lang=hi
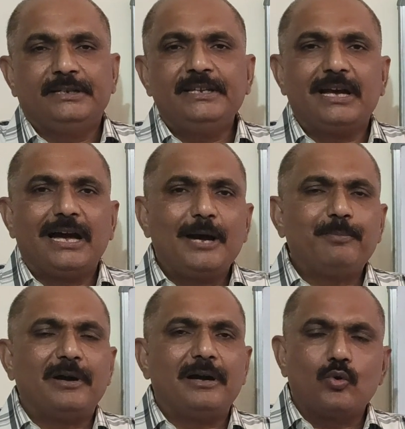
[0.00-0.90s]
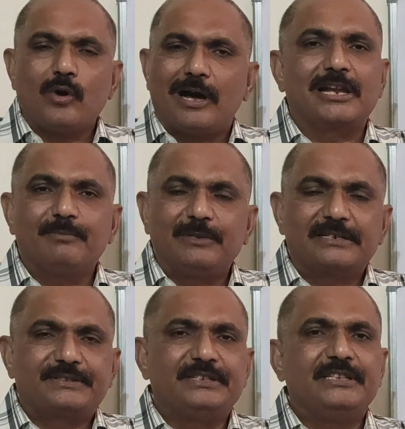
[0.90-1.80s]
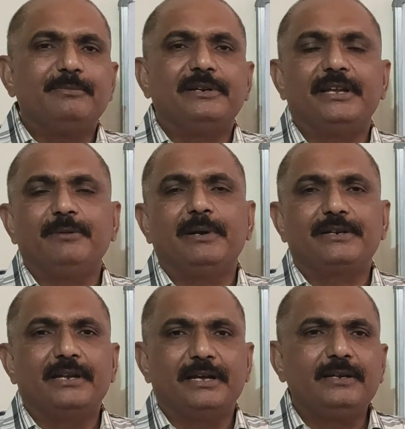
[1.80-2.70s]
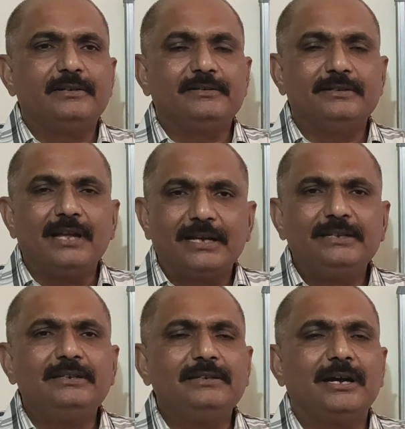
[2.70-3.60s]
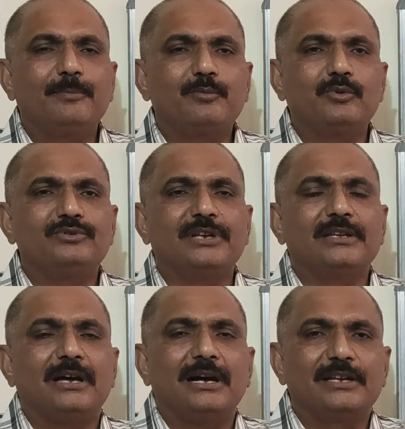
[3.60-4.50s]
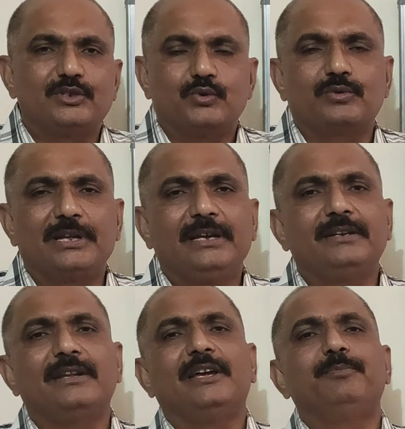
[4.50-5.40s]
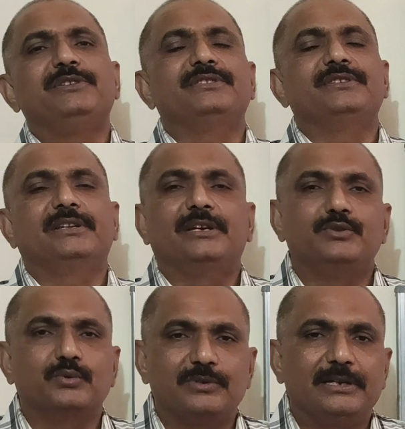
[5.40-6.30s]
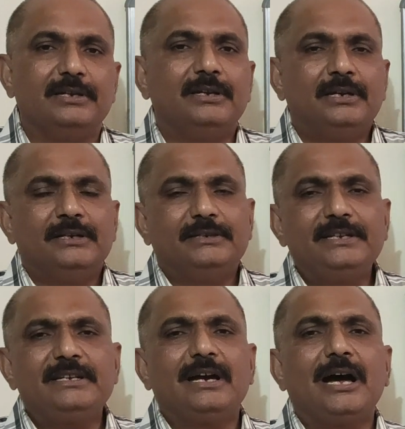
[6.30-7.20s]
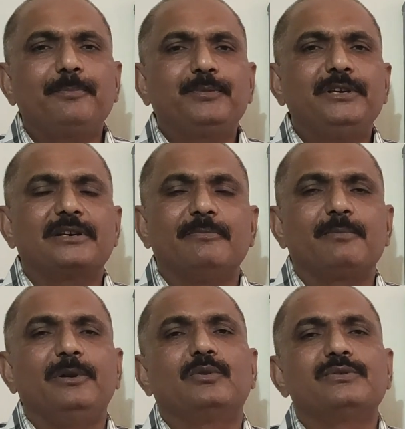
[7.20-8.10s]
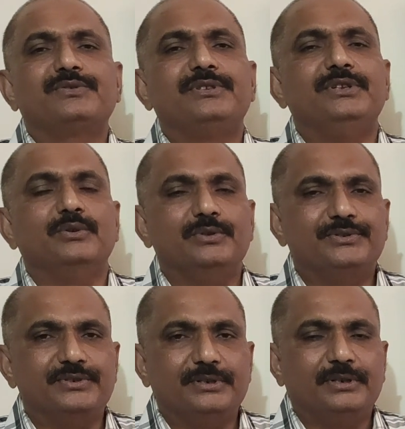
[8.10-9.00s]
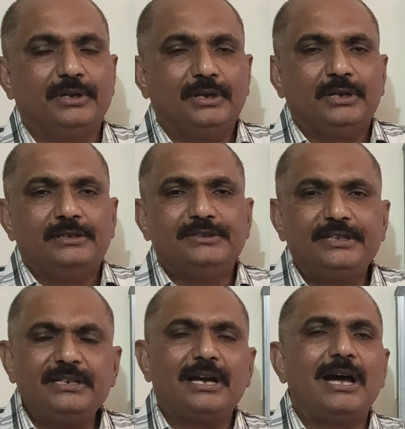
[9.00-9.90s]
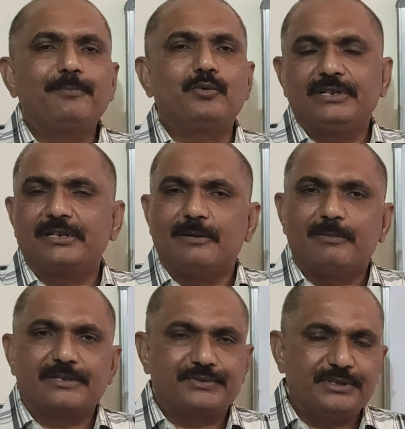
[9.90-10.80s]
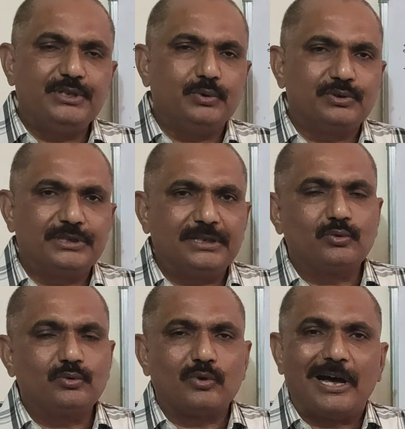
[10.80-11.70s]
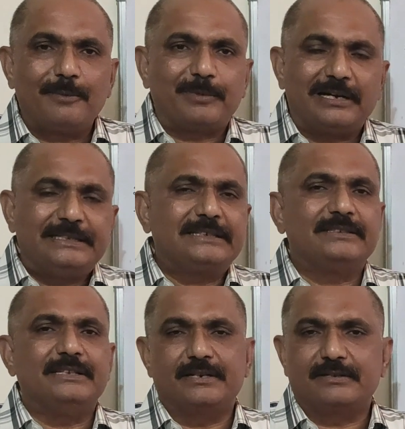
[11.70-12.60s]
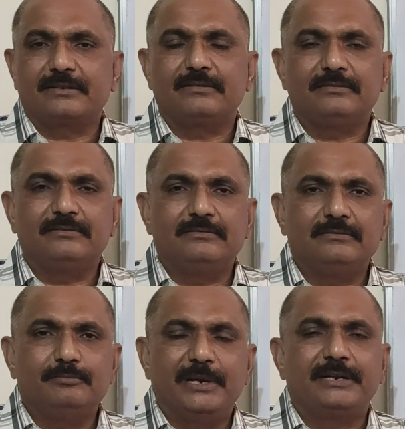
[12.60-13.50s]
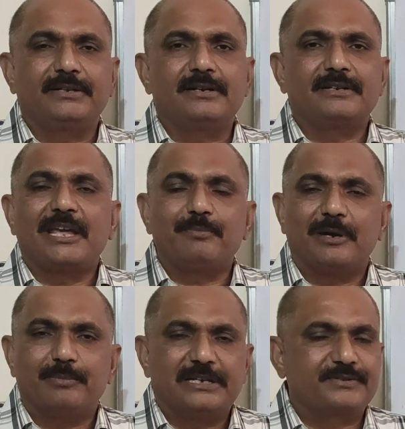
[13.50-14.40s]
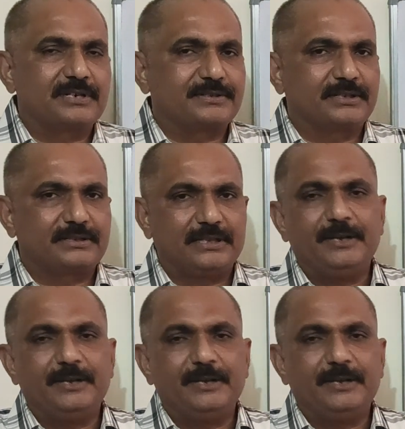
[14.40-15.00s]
यानी आपको आरामदायक स्थिति में नहीं बैठना है ना ही आपको ज्यादा आगे झुकना है ना ही पीछे ज्यादा झुकना है यानी आपकी कमर बिल्कुल सीधी होनी चाहिए यदि आपकी कमर सीधी होती है तो आप अधिक देर तक बैठकर टाइप अभ्यास कर सकते